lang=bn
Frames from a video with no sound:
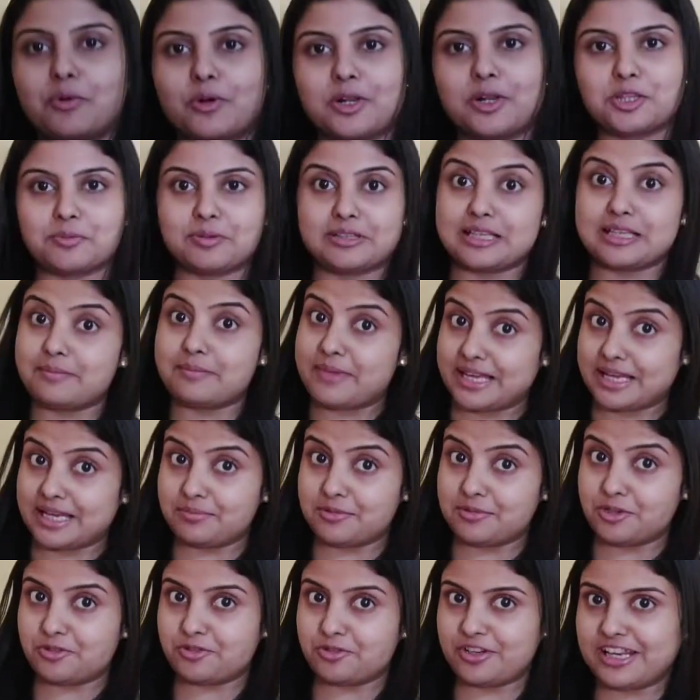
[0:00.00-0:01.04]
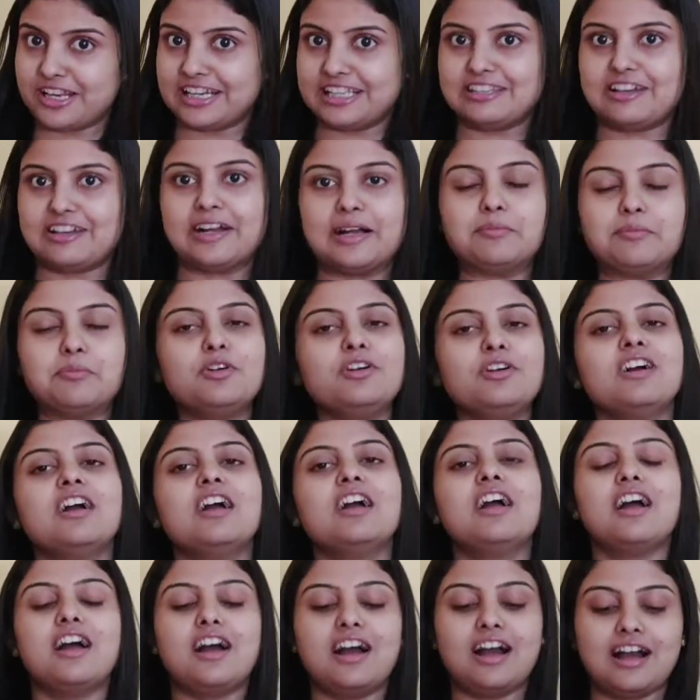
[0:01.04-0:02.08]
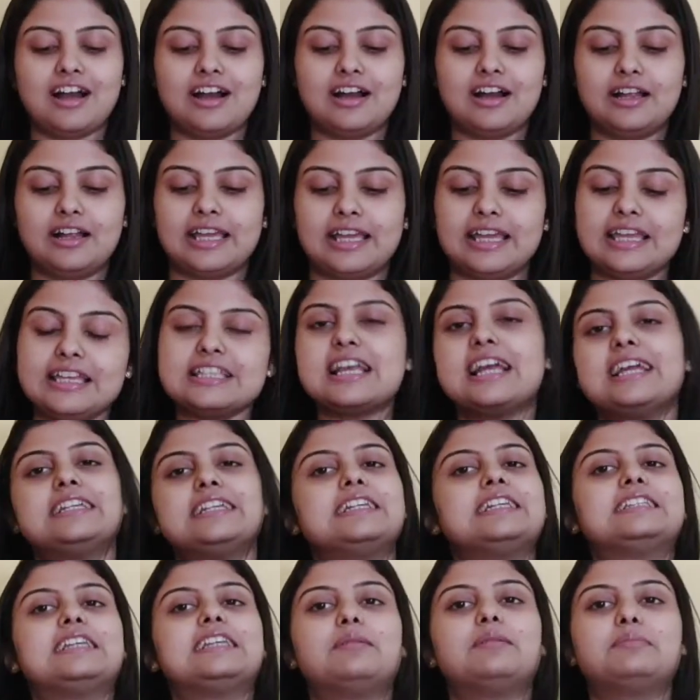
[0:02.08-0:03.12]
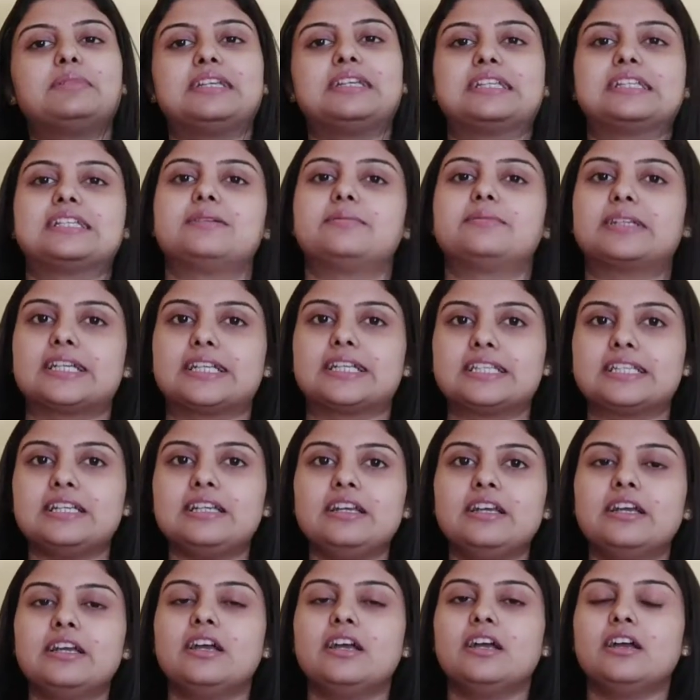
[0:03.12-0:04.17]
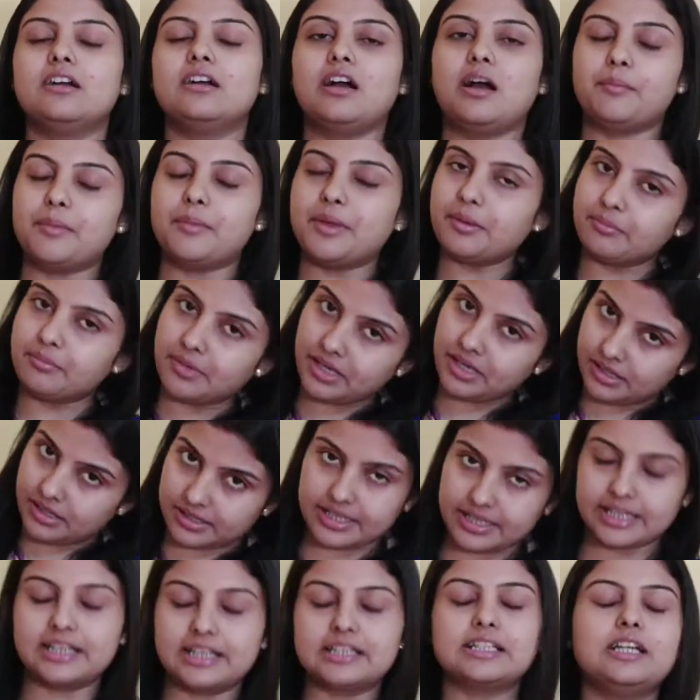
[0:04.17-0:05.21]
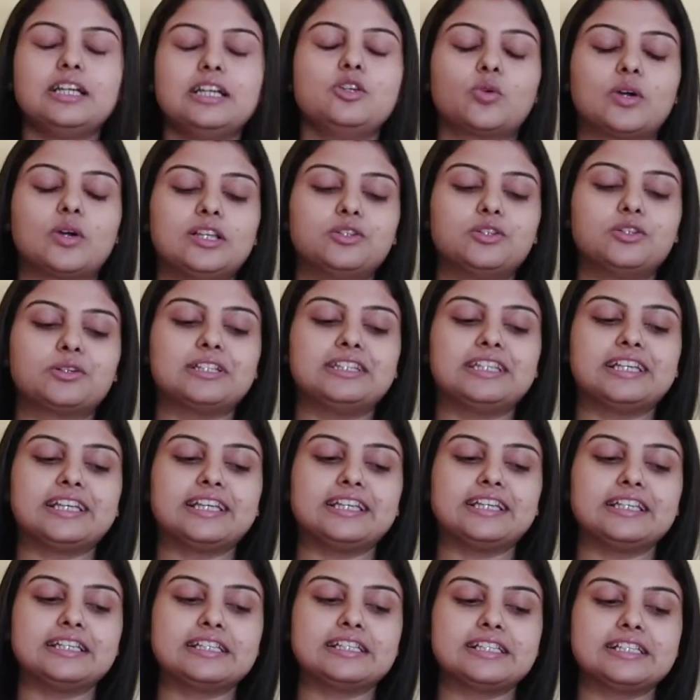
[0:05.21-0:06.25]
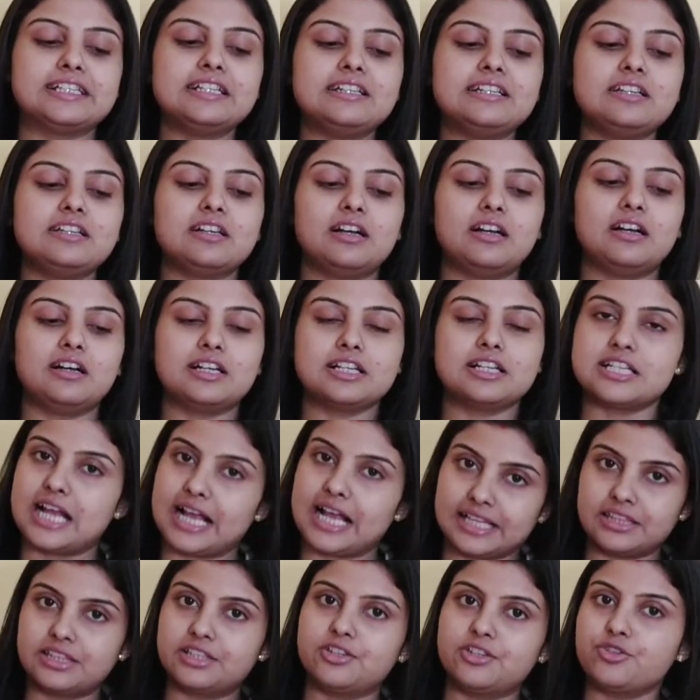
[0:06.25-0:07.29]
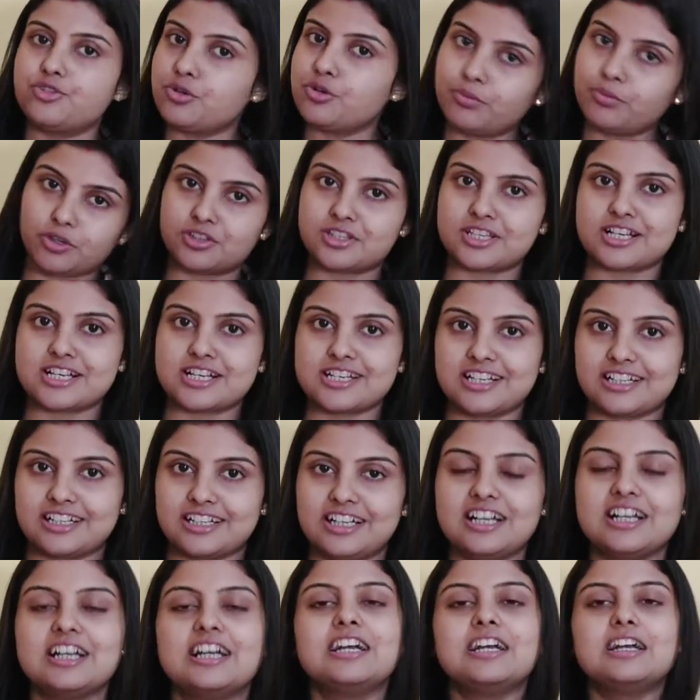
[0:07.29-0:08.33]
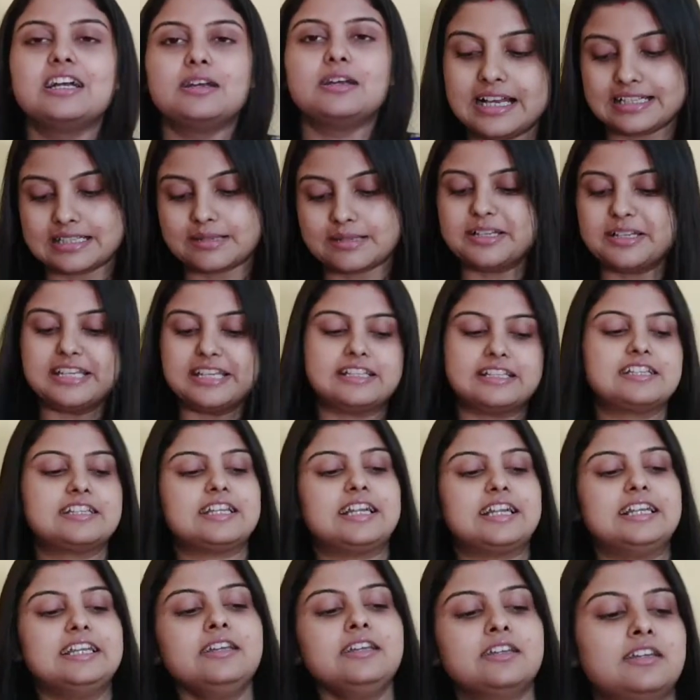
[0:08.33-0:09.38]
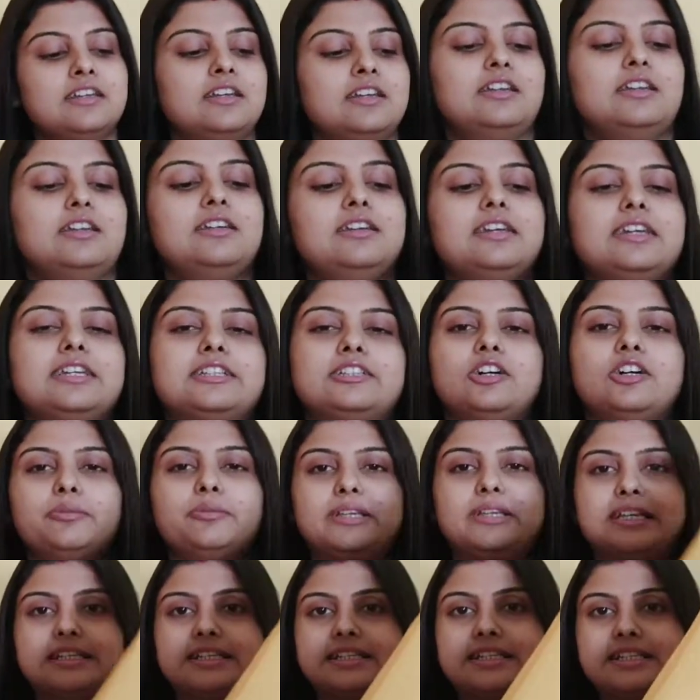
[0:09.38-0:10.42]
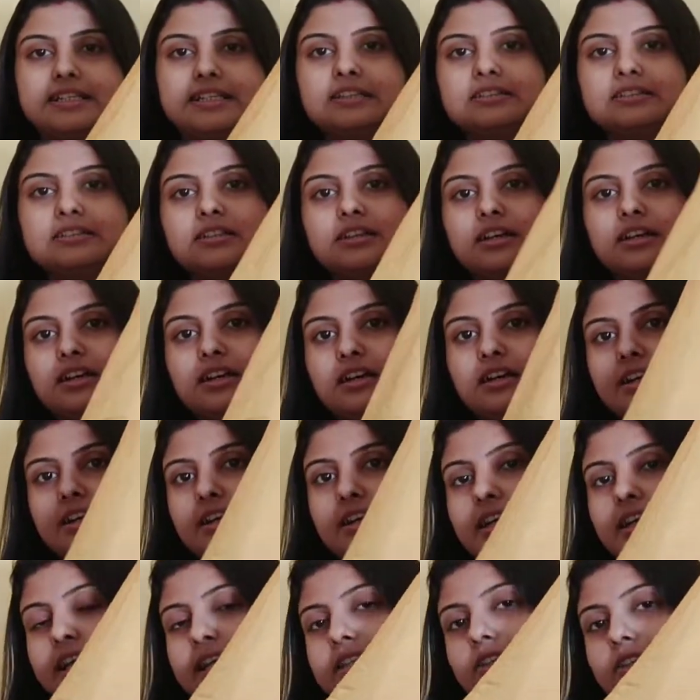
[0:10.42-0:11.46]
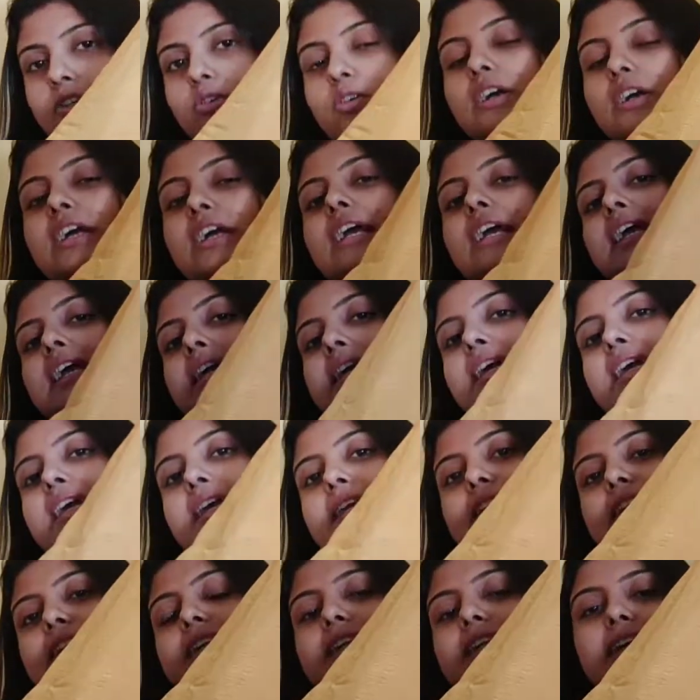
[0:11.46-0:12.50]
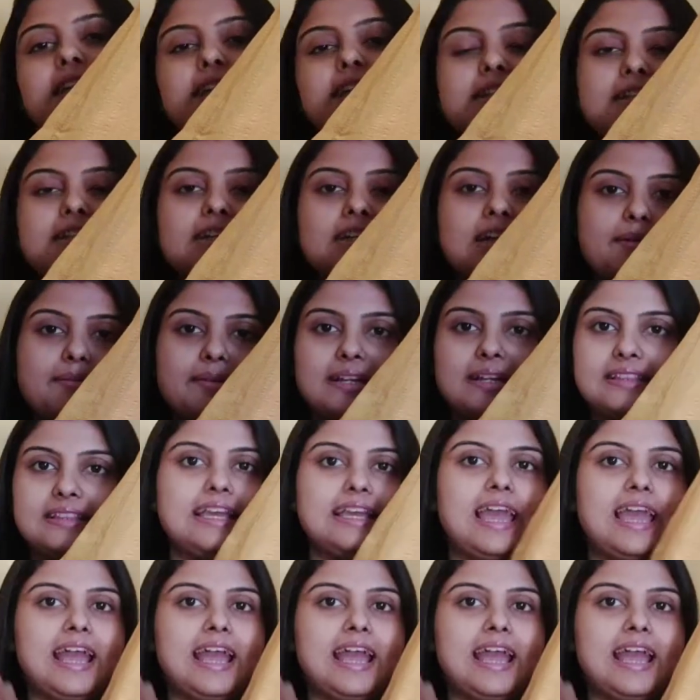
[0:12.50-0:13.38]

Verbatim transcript: পরে তোমাদের মেকআপ টিউটোরিয়ালে দেখাবো আর এই শাড়িটার দাম নিয়েছে আমার কাছে আমি এখানকার লোকাল দোকান থেকে নিয়েছি সাঁত্রিশশো পঞ্চাশ টাকা আচ্ছা আমার নেক্সট শাড়ি এটাও আমি নিয়েছি এই দেখো এটার কালারটা ক্যামেরাতে